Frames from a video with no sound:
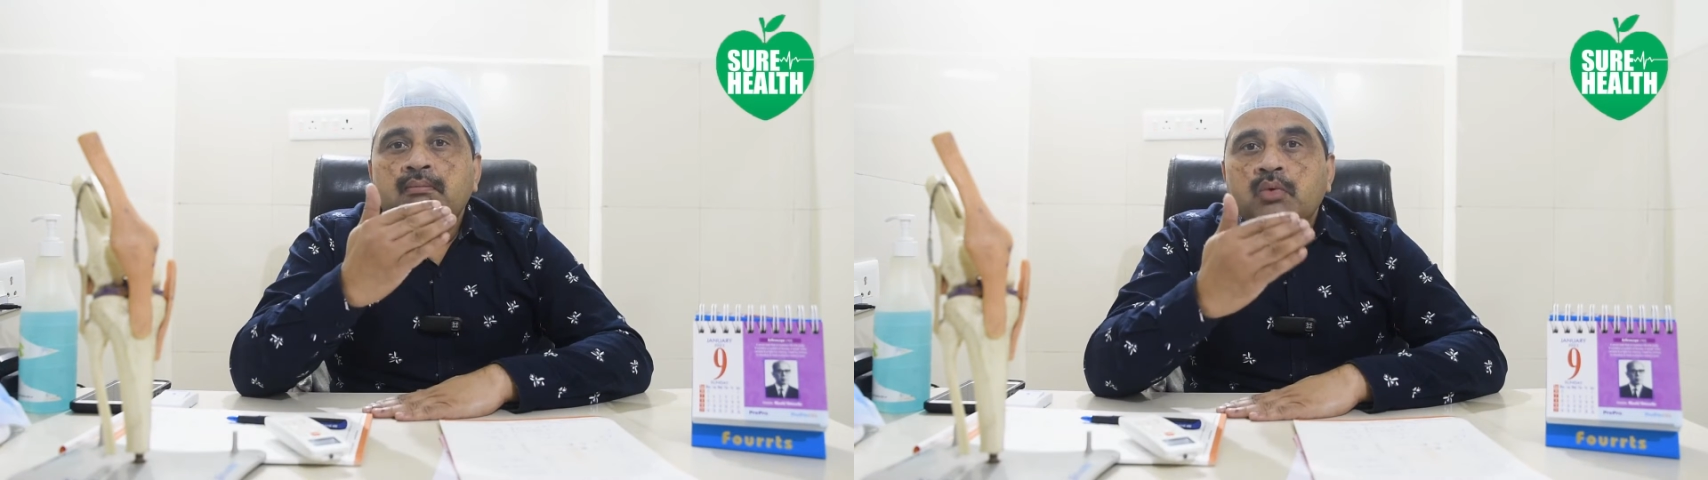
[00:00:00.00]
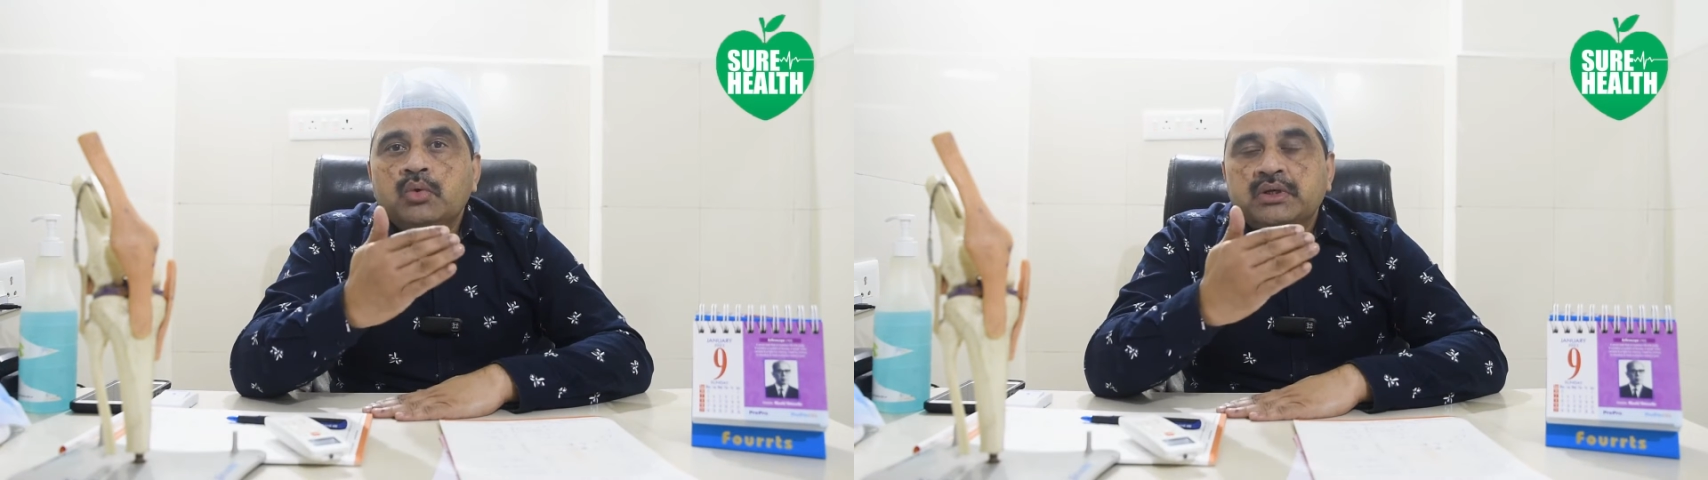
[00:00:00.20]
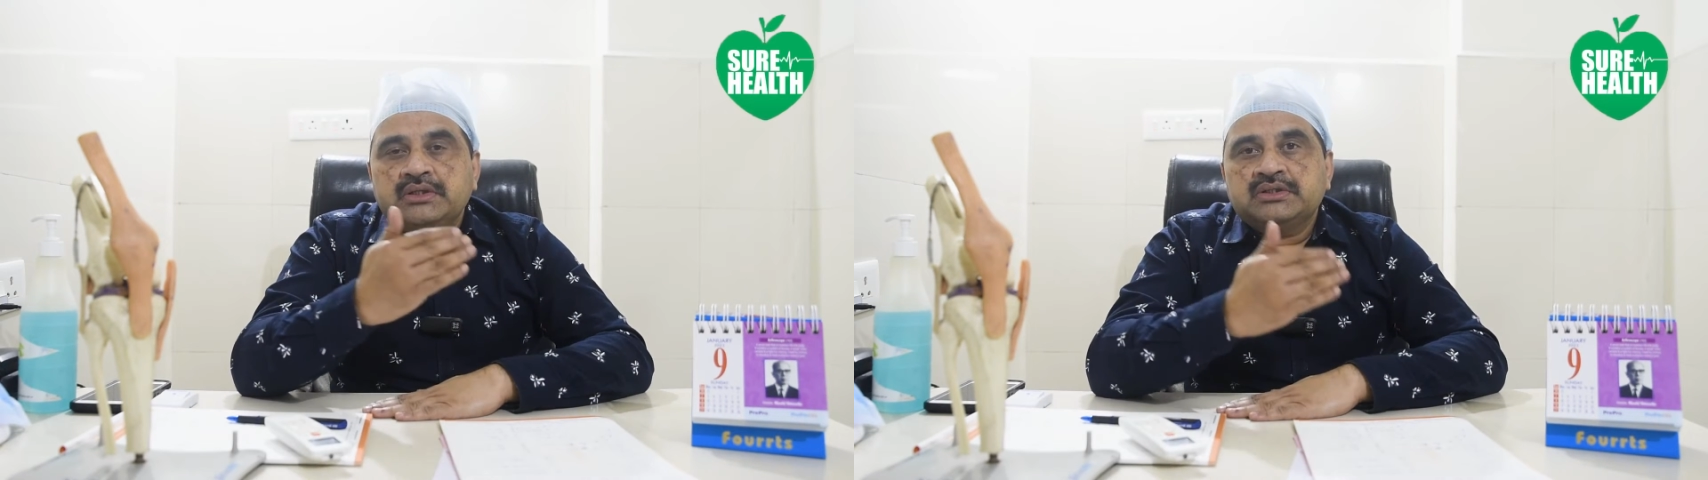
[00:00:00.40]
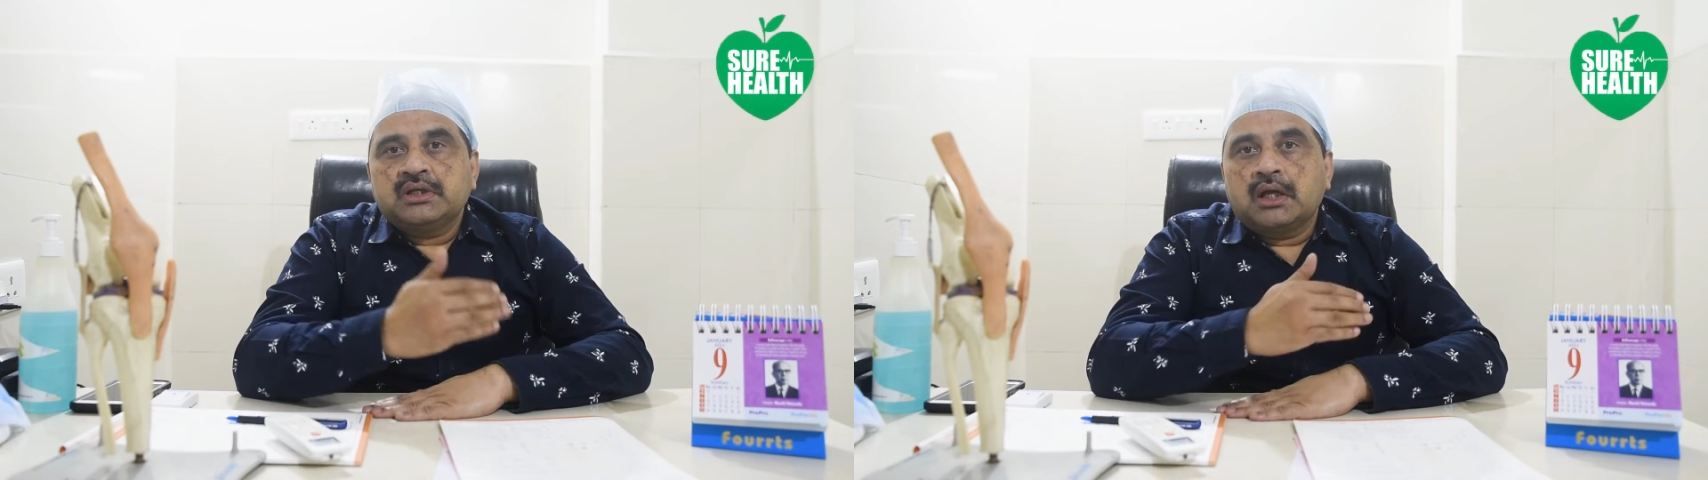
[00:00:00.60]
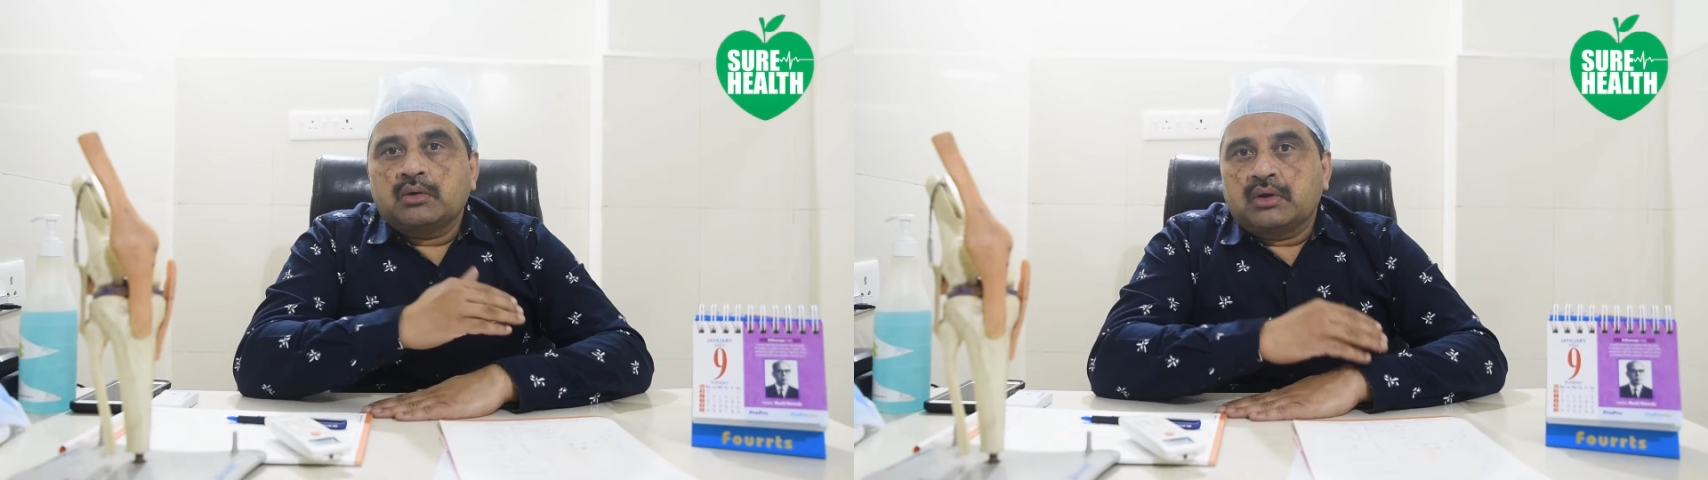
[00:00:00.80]
మూడు నుంచి
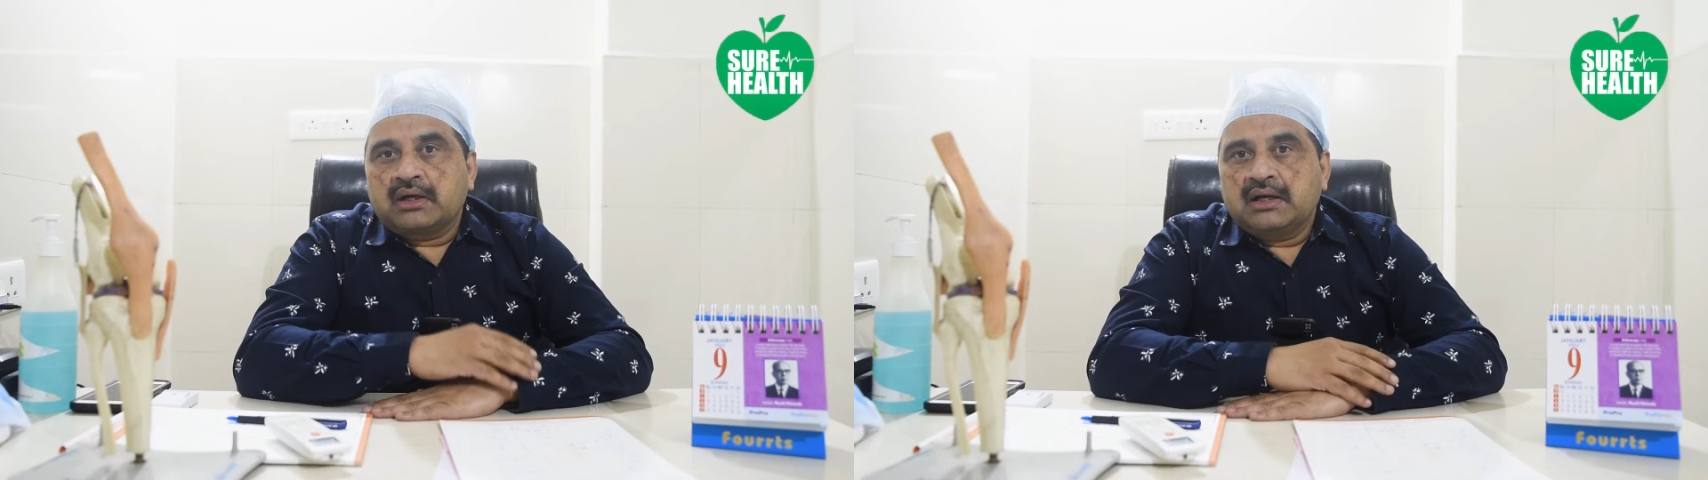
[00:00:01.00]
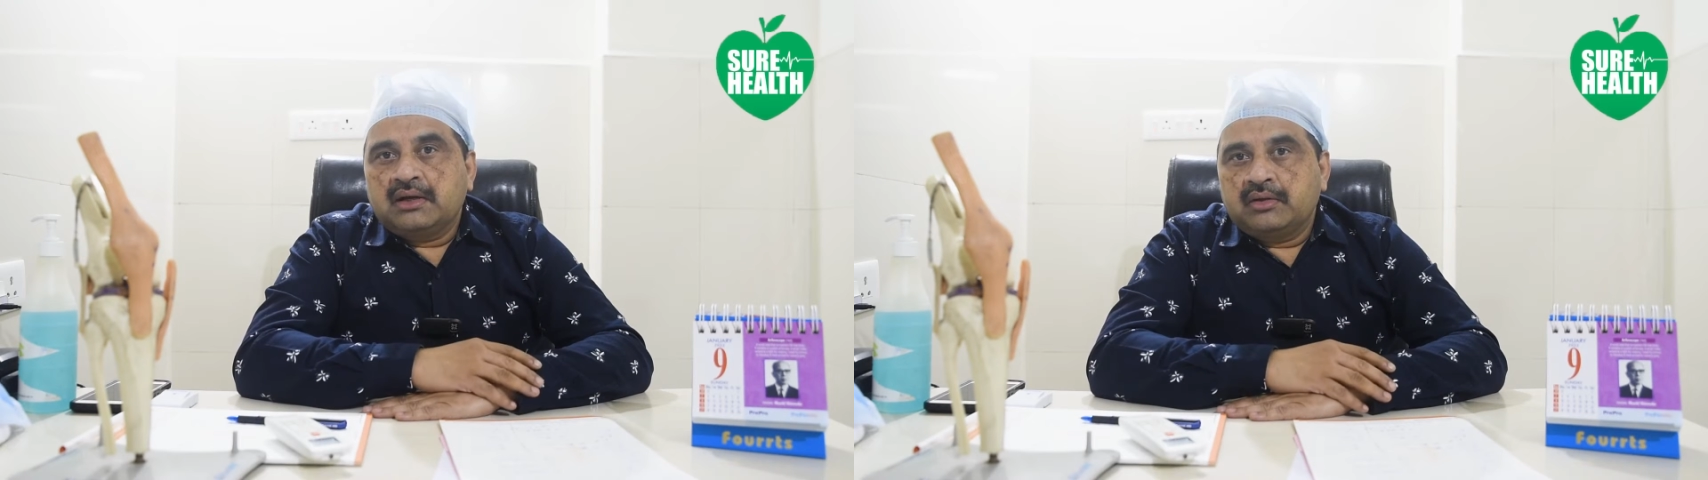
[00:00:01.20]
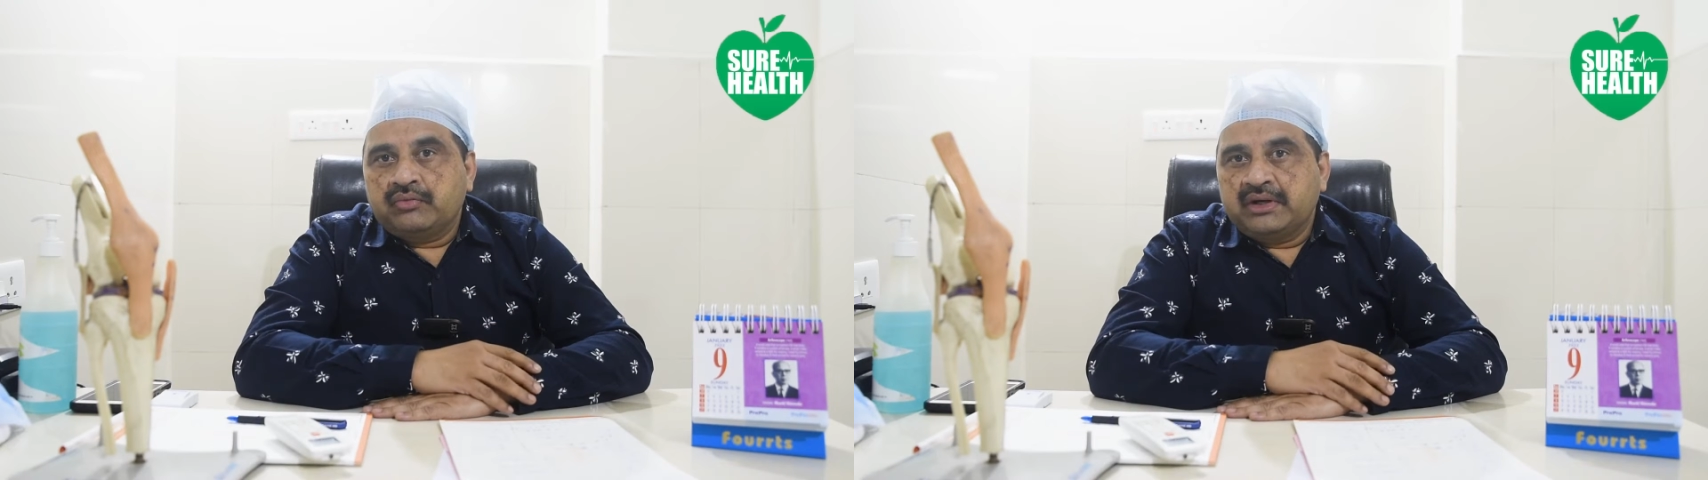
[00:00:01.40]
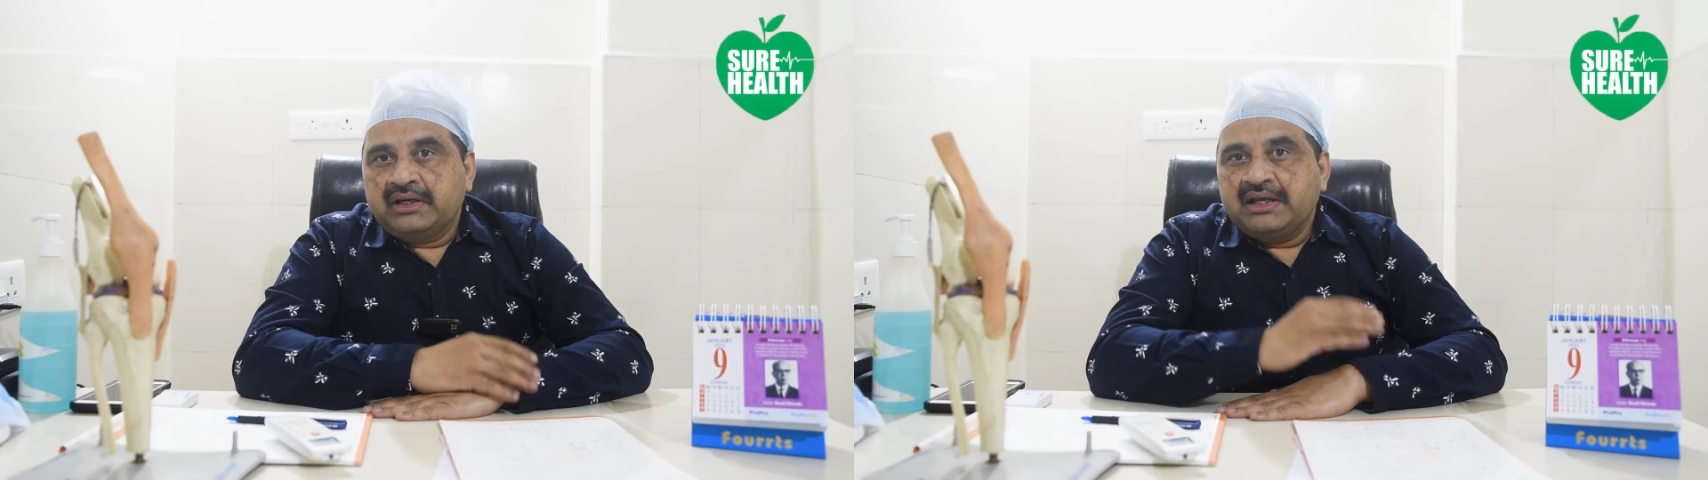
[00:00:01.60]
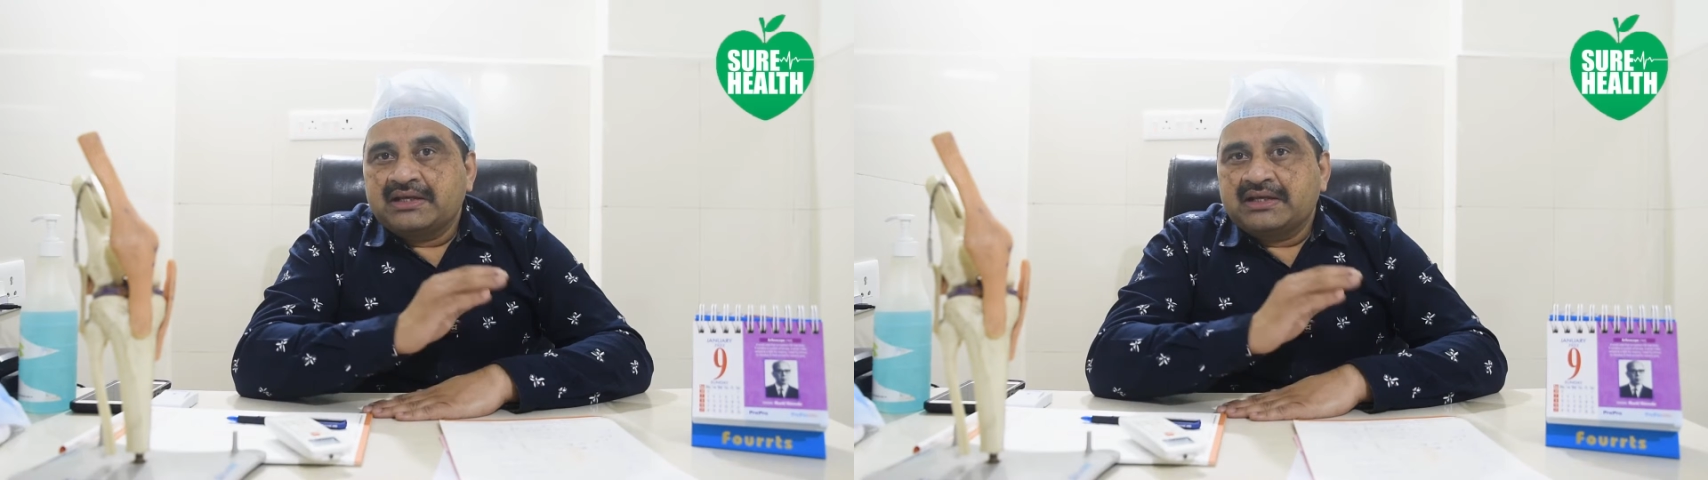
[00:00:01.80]
నాలుగు రకాలైనటువంటి